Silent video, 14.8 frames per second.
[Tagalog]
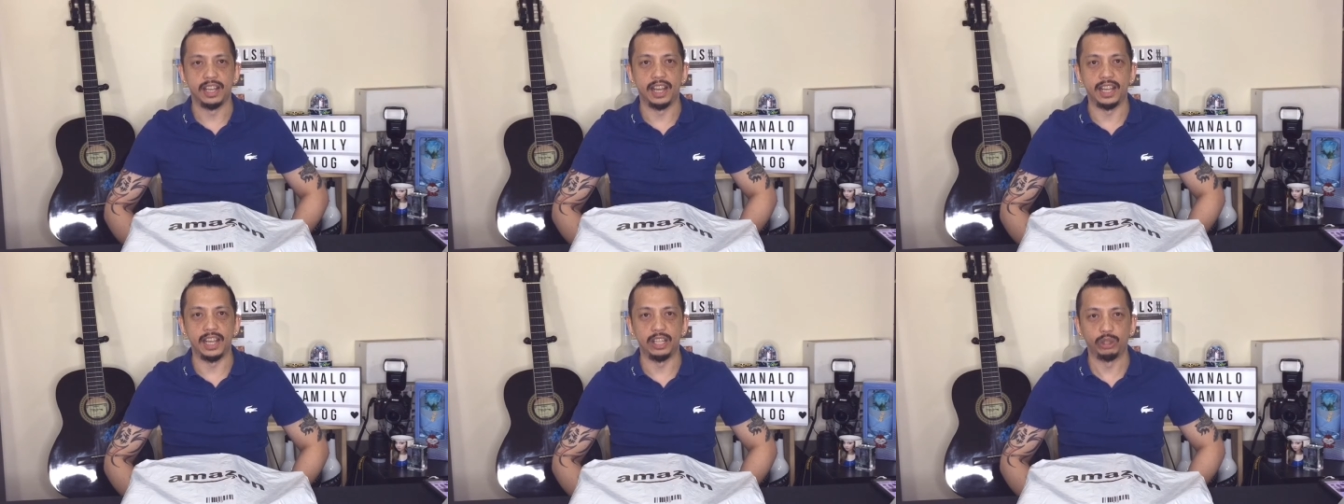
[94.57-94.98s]

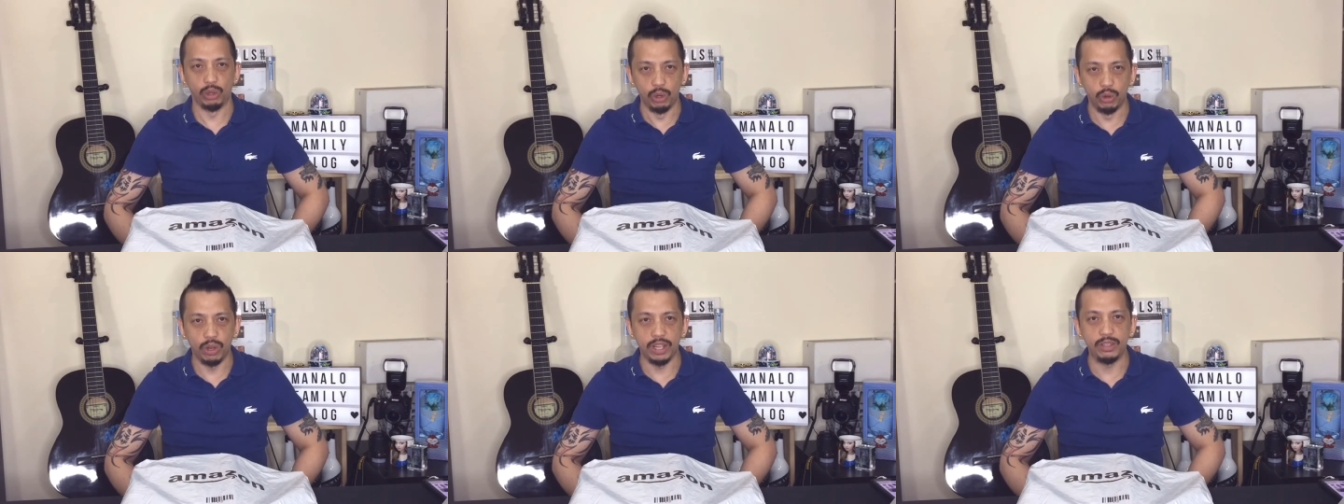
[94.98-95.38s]
Ayan,
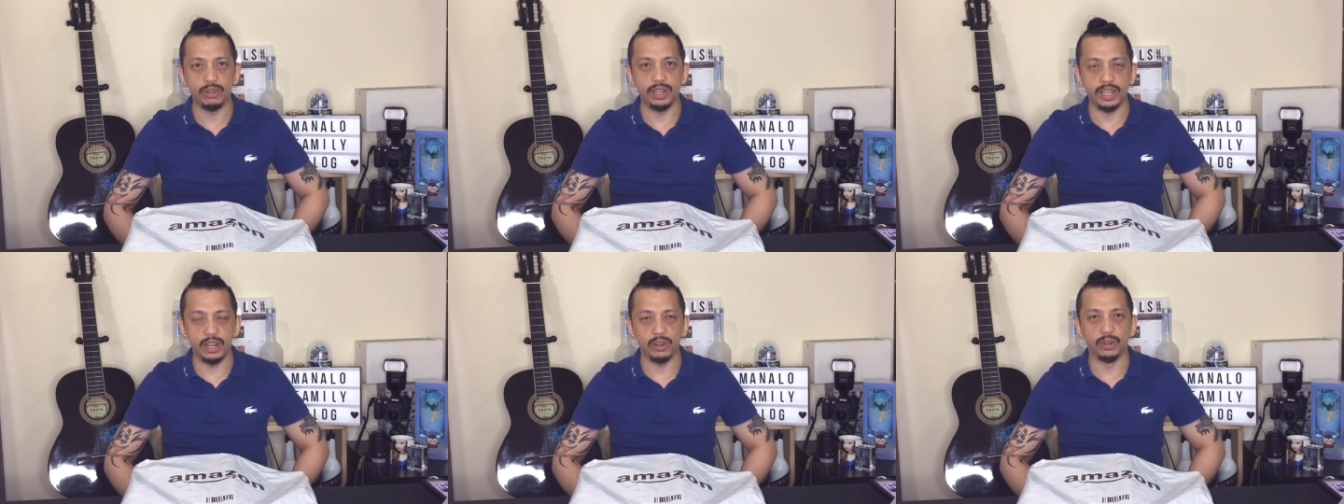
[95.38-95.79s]
tulungan
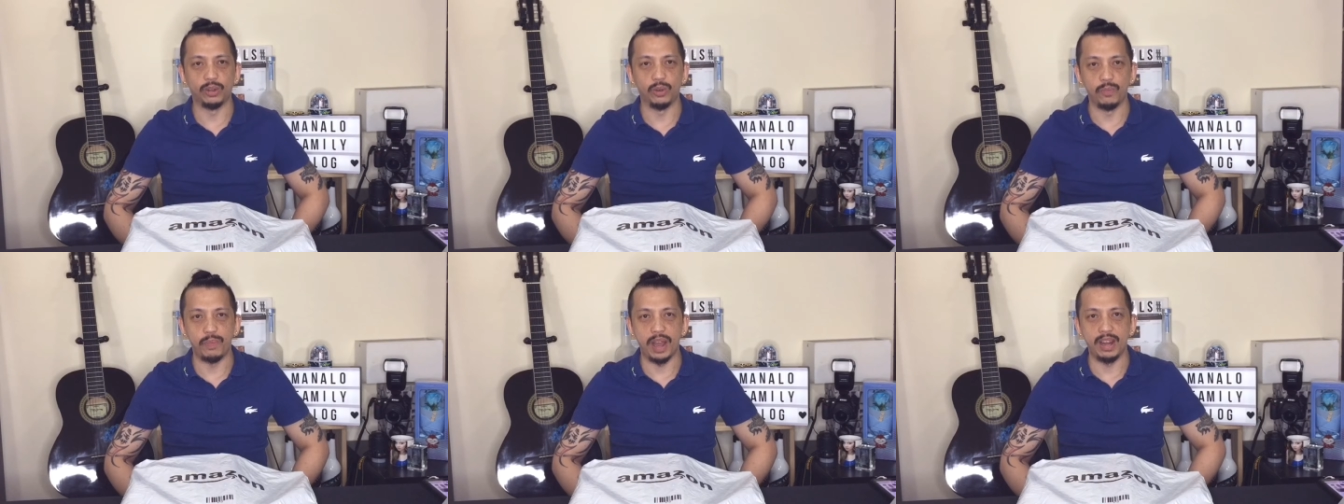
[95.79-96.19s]
nyo rin
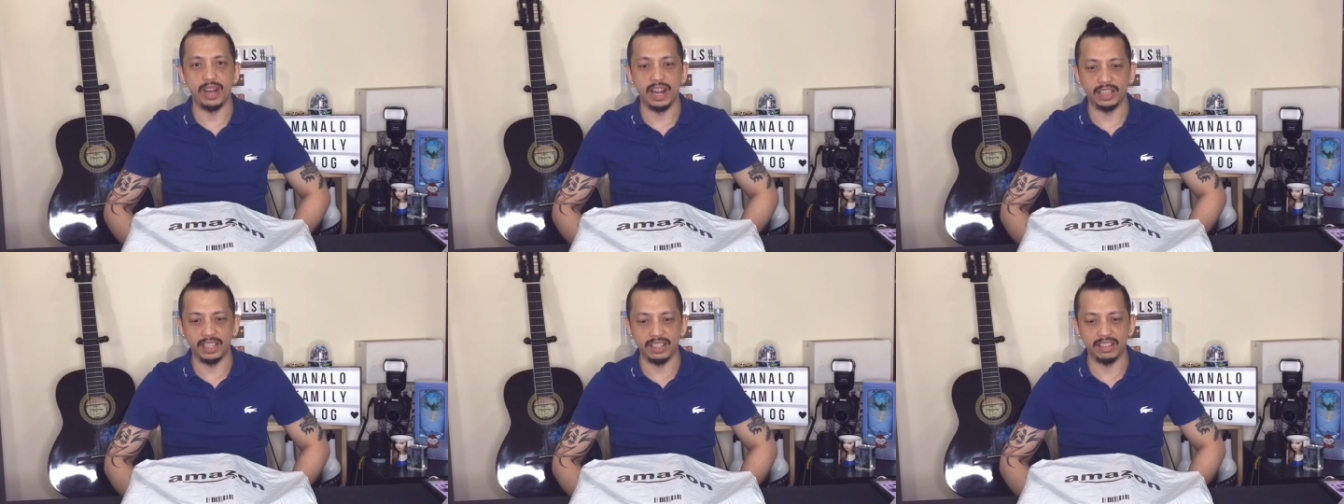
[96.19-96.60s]
ako kung
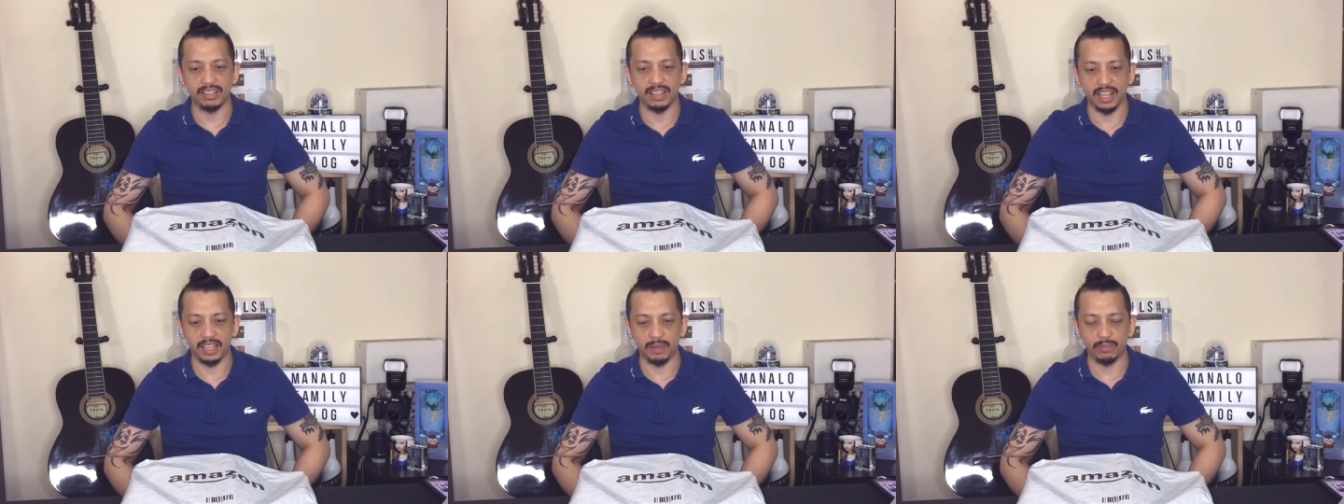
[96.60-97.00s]
paano natin
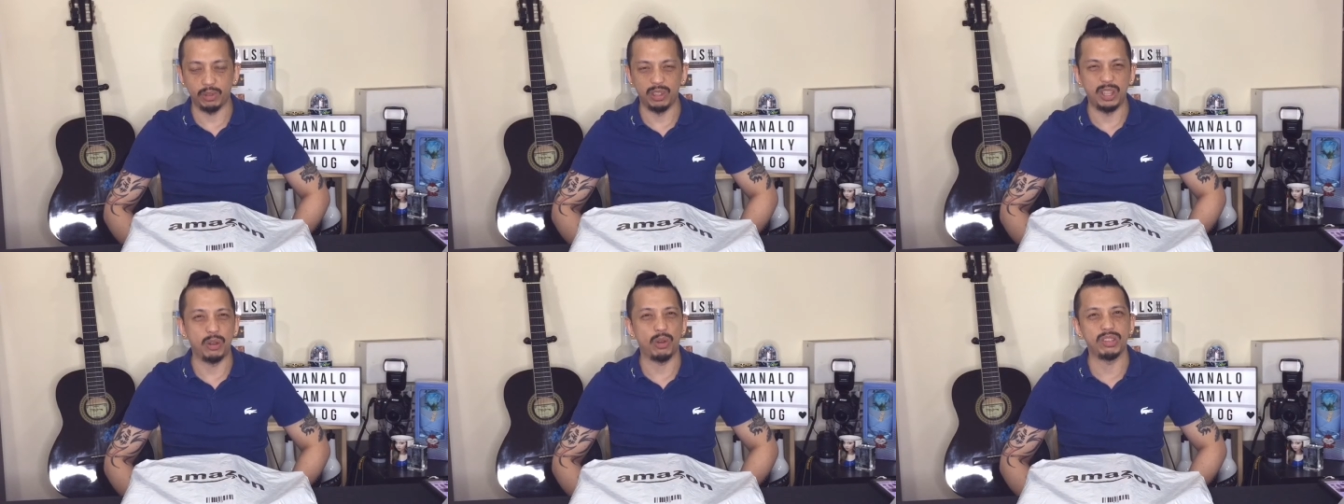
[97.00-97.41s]
sa setup
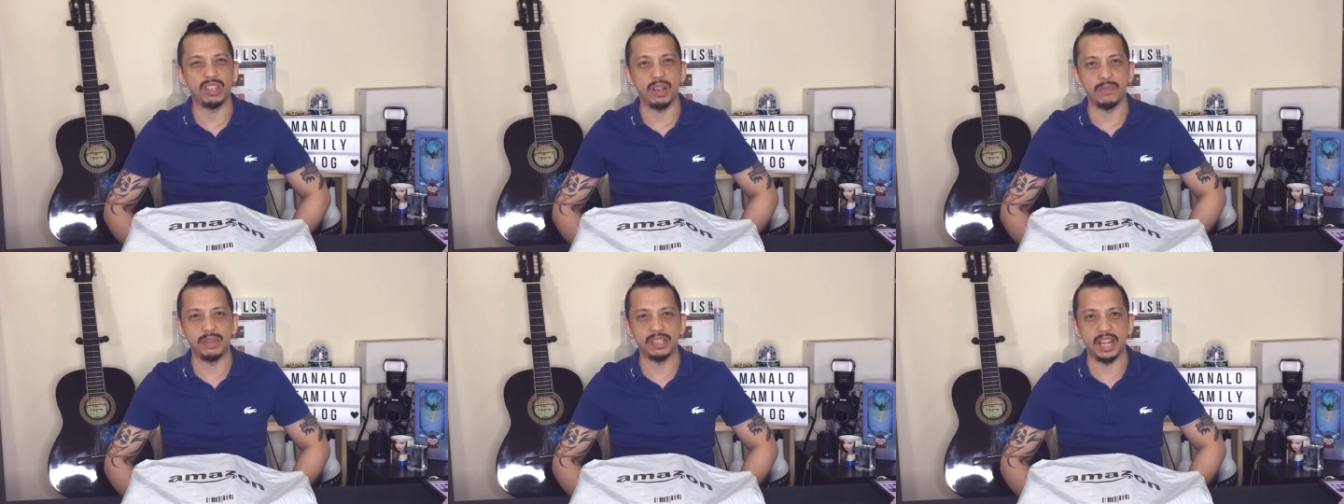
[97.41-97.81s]
to. Hindi ko kasi
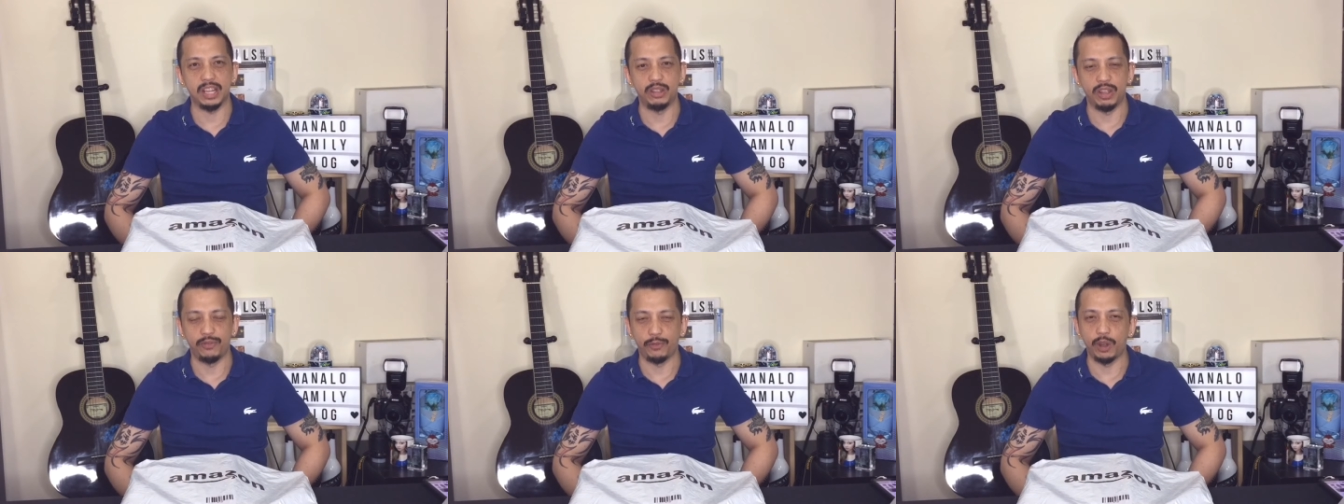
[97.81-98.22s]

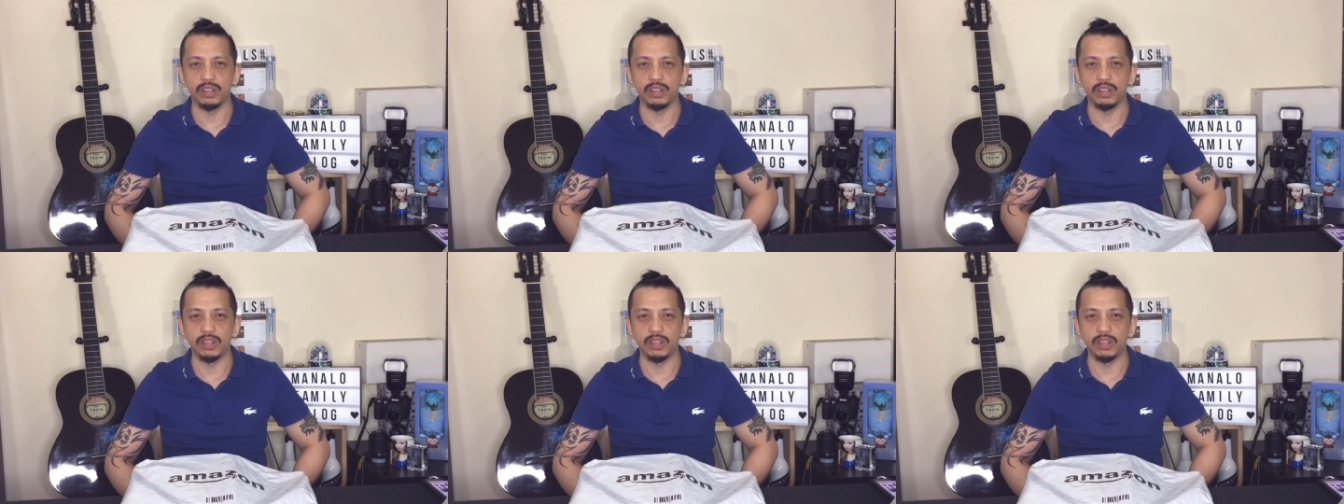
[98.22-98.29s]
kabisado eh.